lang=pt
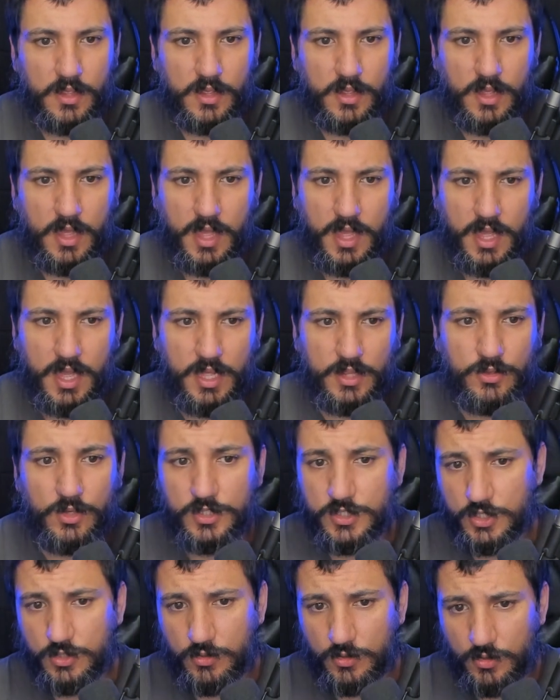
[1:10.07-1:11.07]
é,
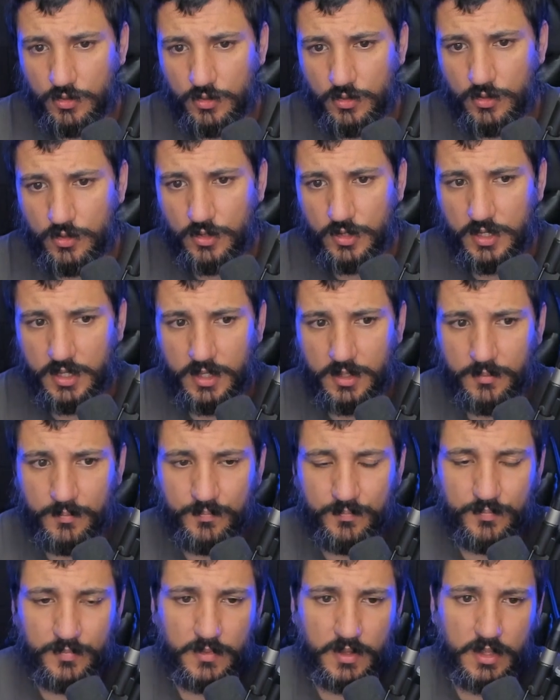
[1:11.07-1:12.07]
Dogecoin,
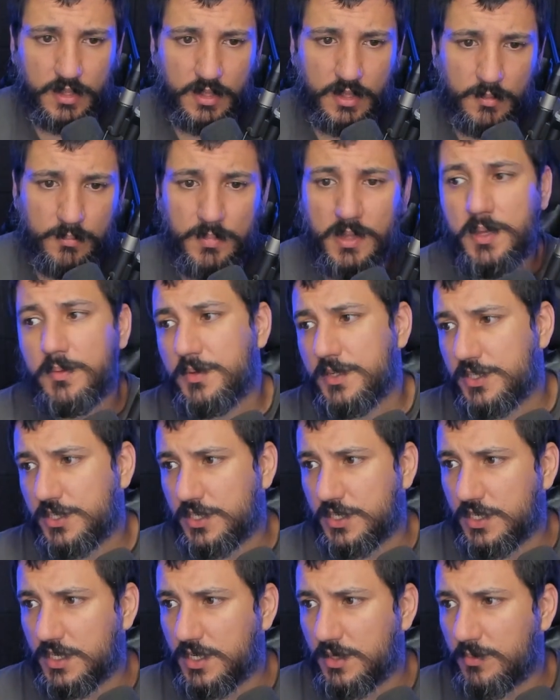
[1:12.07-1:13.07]
Baby
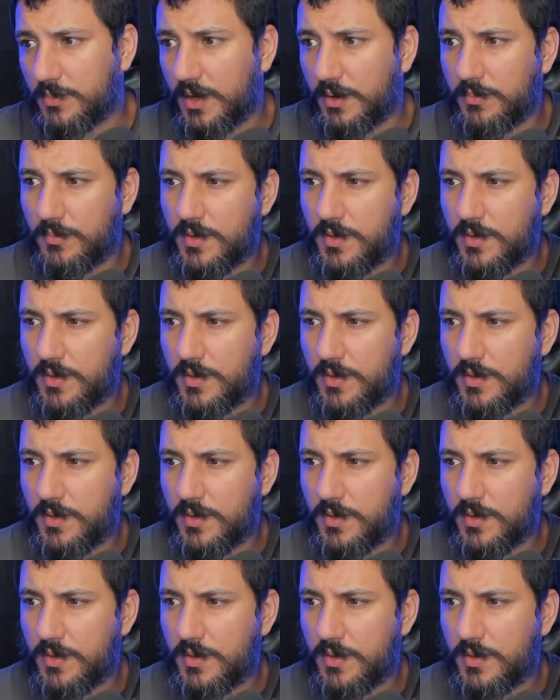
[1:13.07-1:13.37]
Shiba,